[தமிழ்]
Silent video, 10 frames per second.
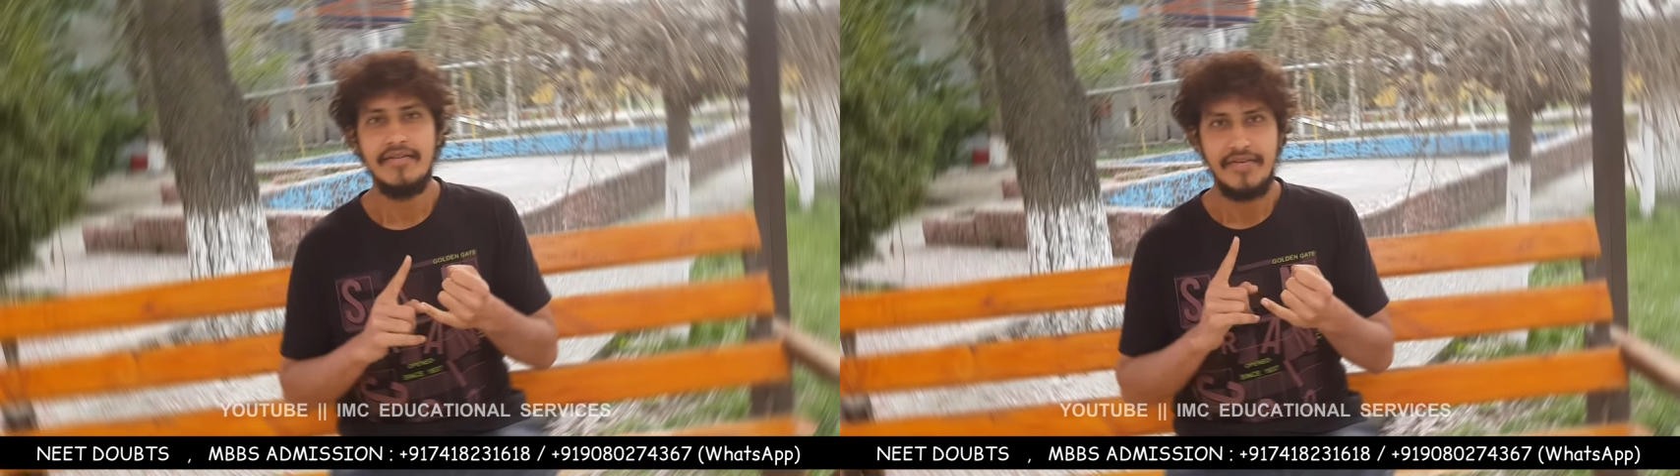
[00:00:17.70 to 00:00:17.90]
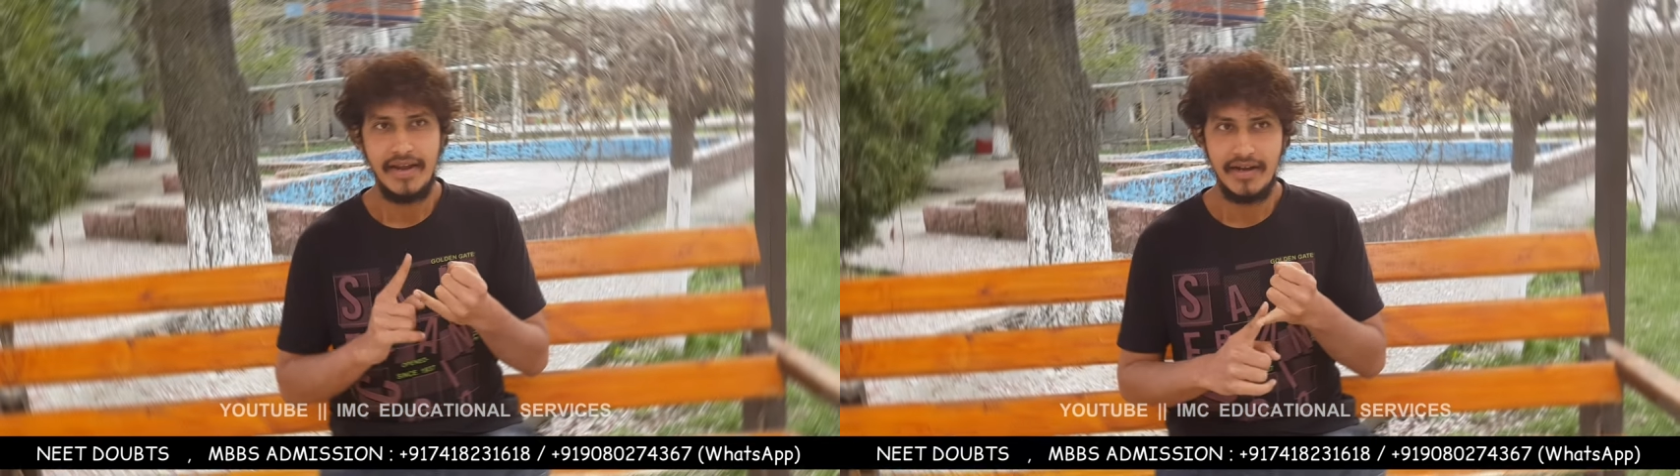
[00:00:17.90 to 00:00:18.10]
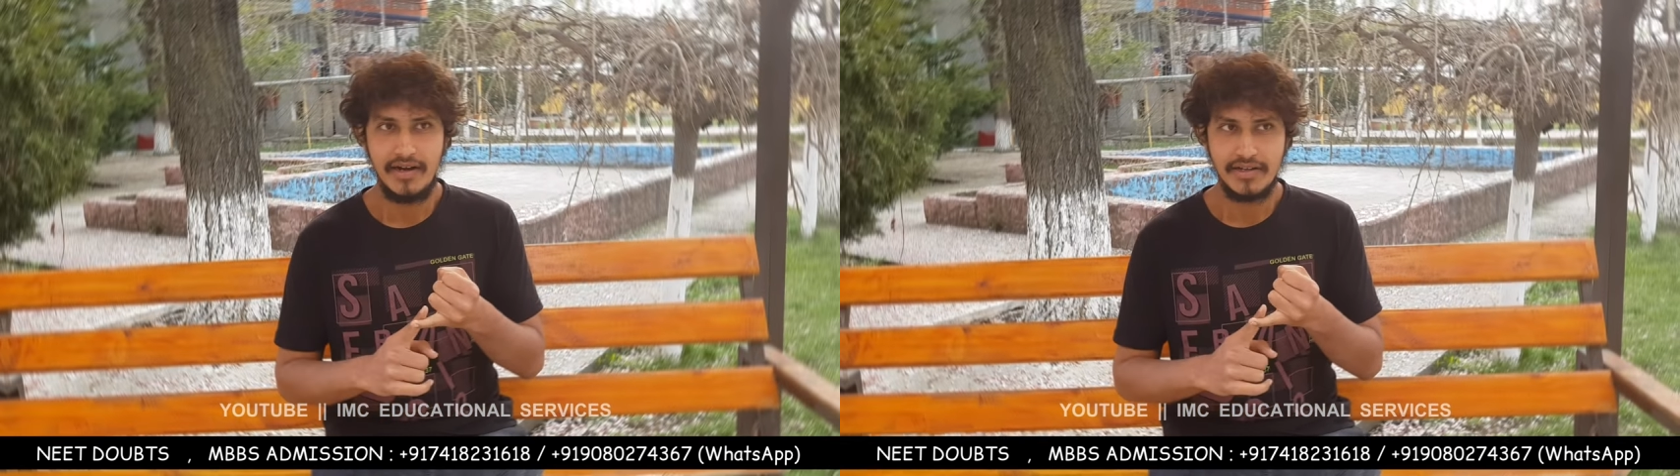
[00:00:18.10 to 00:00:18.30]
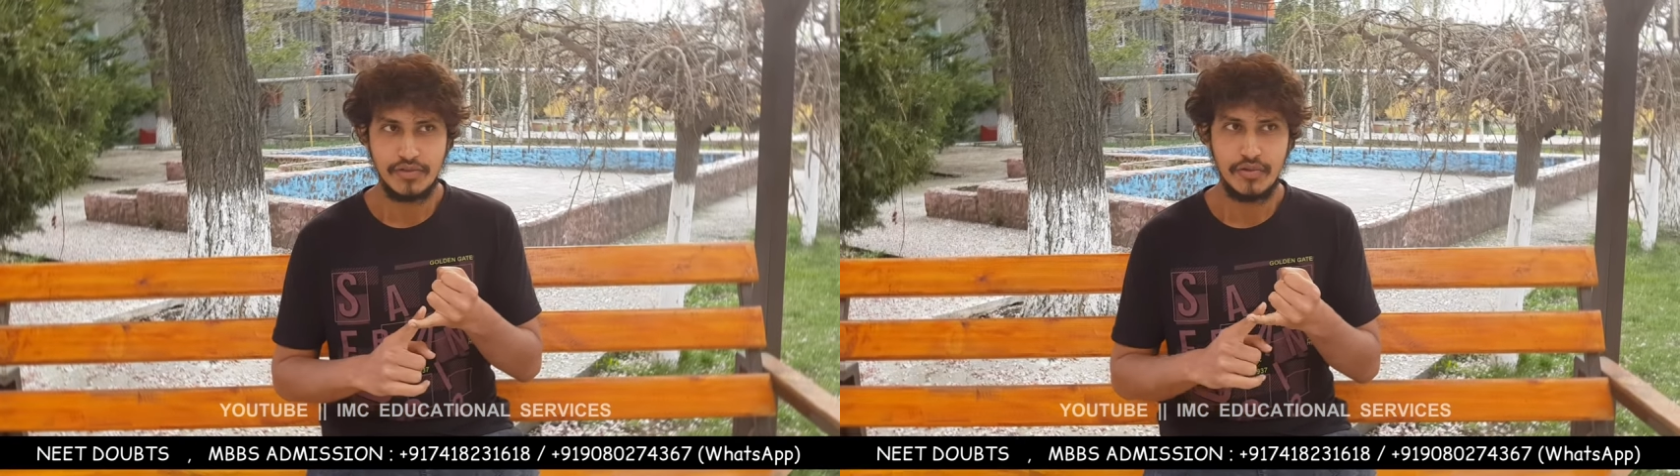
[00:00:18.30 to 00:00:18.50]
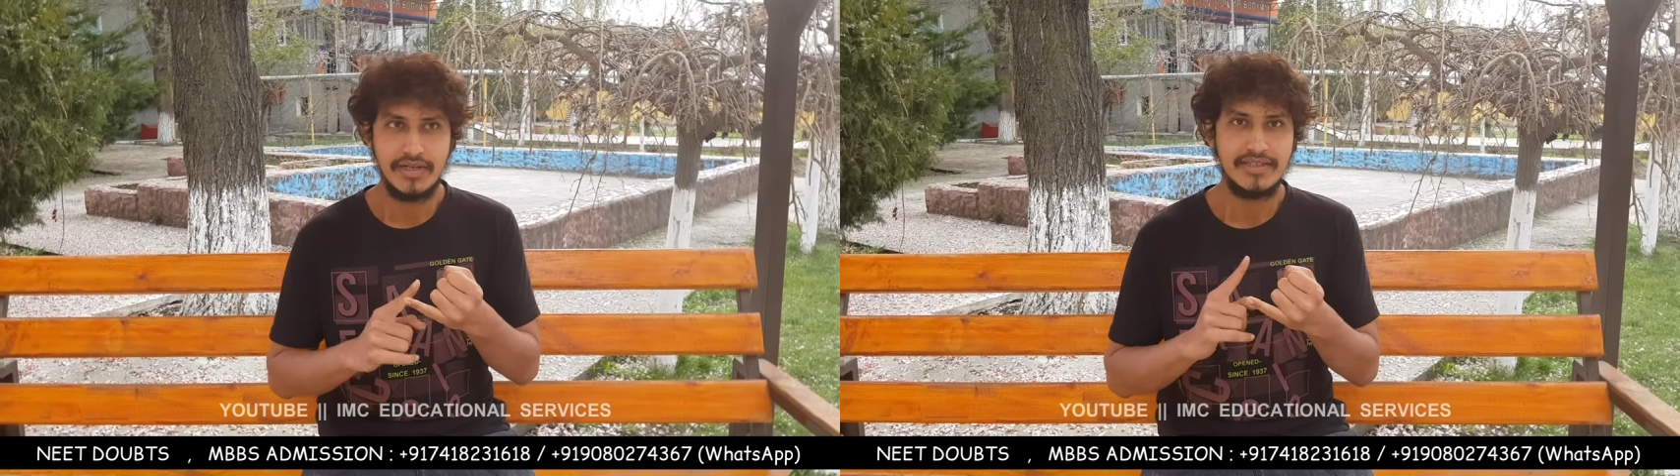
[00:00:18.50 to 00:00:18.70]
ஃபெயிலான
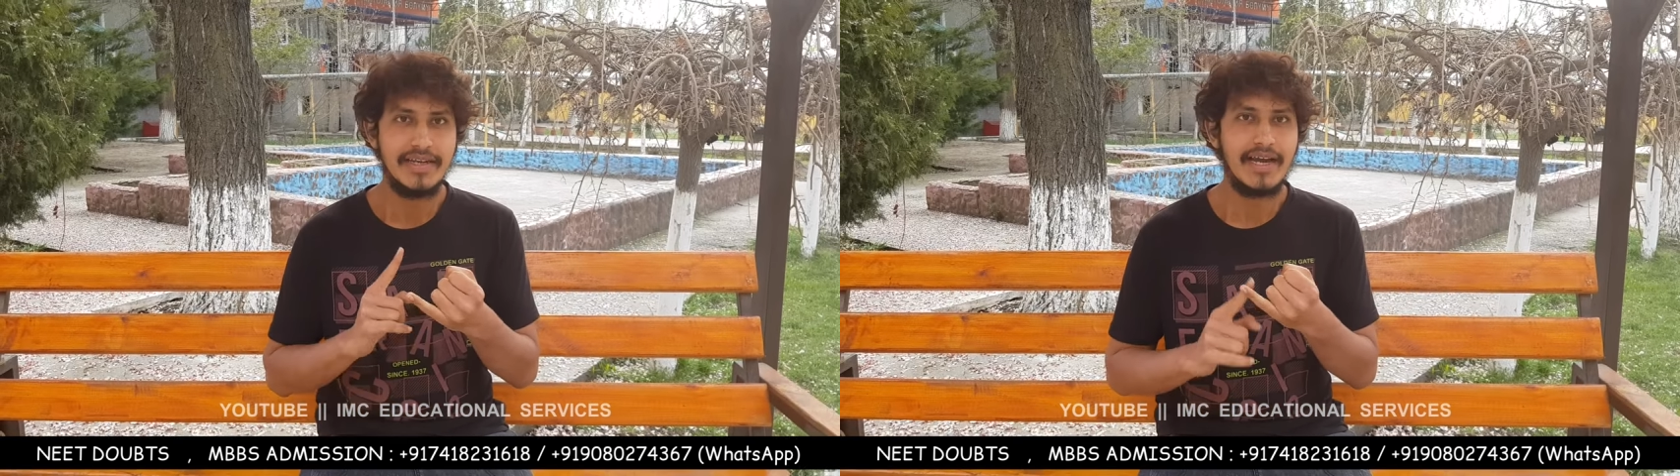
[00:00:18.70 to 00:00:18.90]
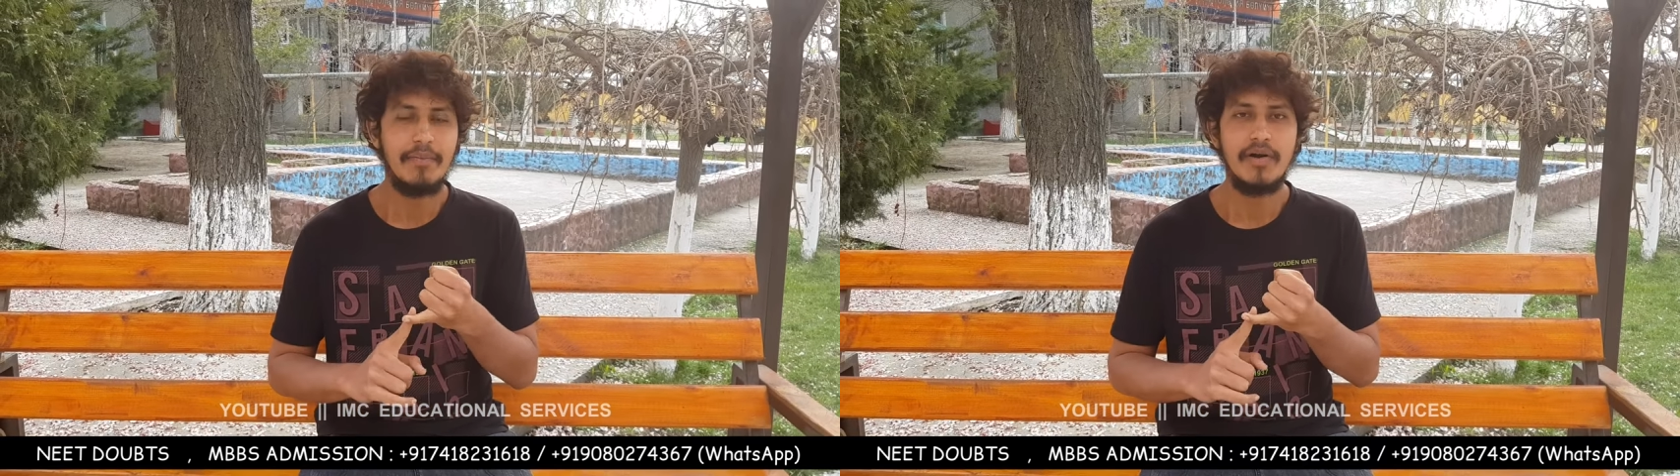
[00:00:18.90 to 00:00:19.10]
ஸ்டூடெண்ட்ஸ் நீங்கள்